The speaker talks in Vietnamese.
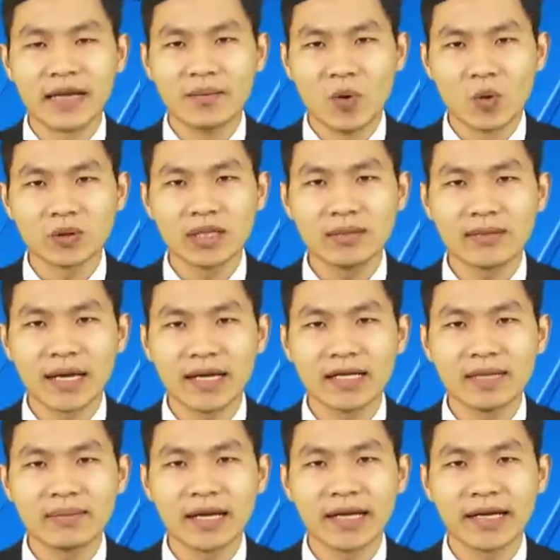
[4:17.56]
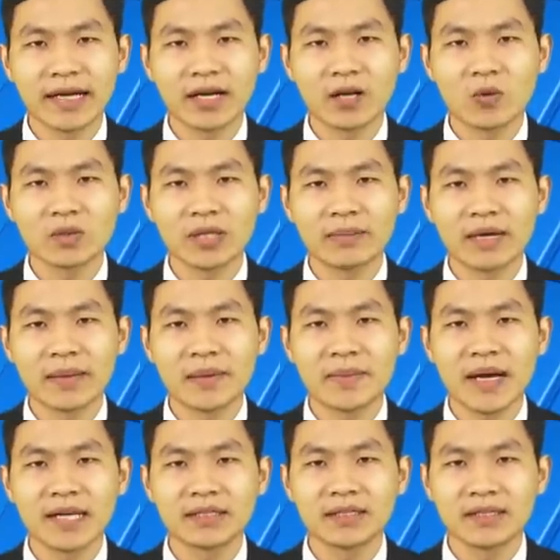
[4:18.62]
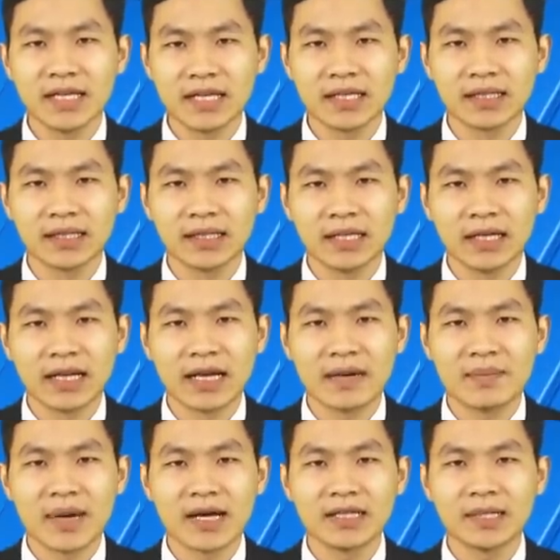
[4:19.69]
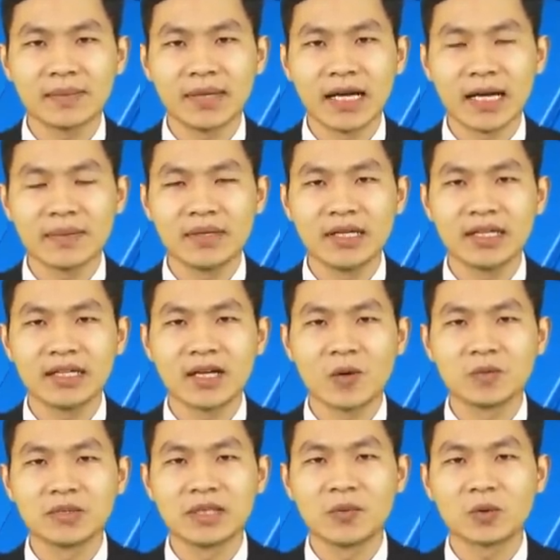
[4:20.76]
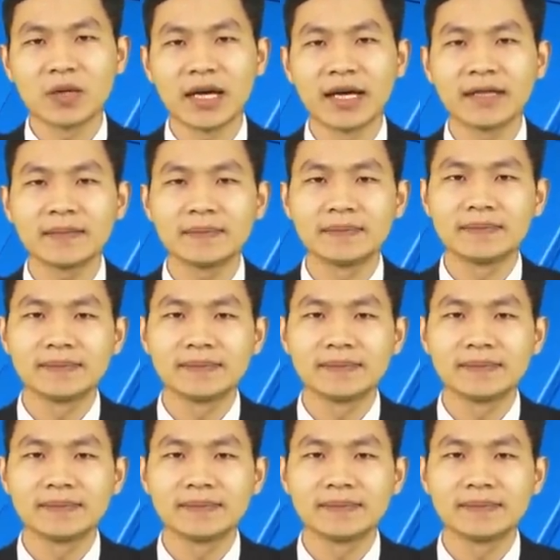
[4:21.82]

ngày 1 tháng 7 năm 2023 trở đi là 720.000 đồng trên một tháng.